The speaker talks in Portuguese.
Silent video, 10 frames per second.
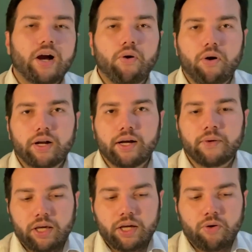
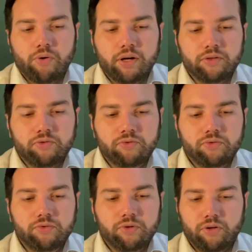Agora,
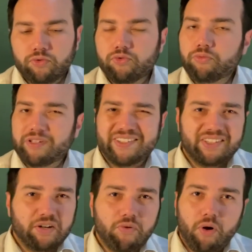enquanto eu dormir
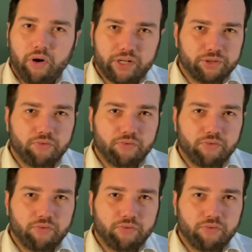5 horas,